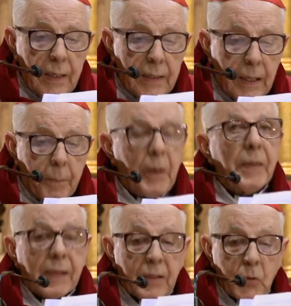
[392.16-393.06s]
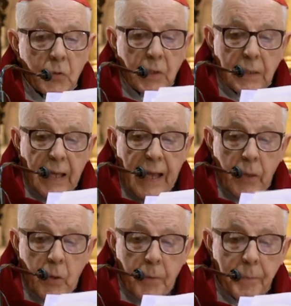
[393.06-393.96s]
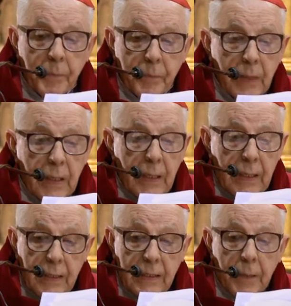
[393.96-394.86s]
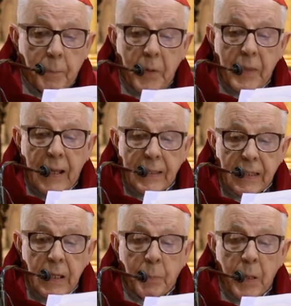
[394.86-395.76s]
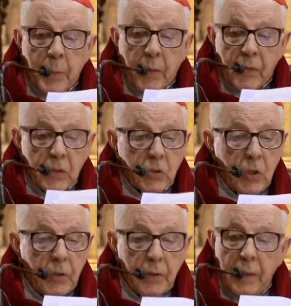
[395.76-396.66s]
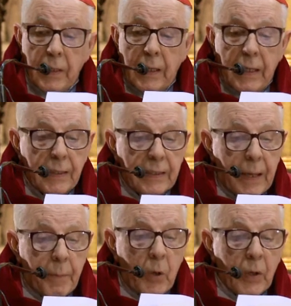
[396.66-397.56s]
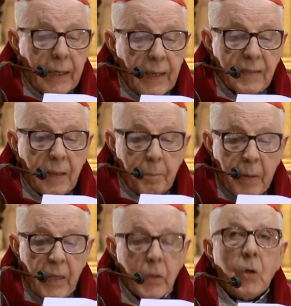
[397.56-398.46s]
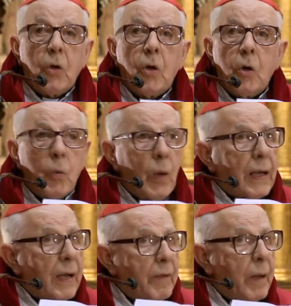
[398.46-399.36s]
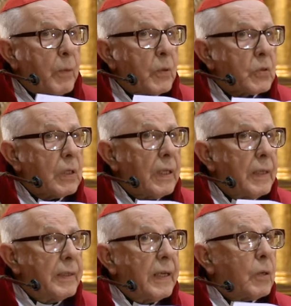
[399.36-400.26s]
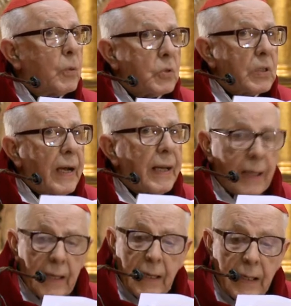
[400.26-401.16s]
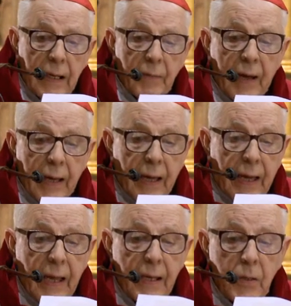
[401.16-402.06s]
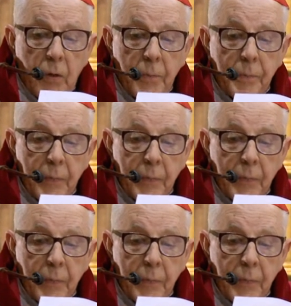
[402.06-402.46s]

Después de resucitado, después de la triple profesión de amor que hace Pedro, lo acabamos de escuchar en el Evangelio,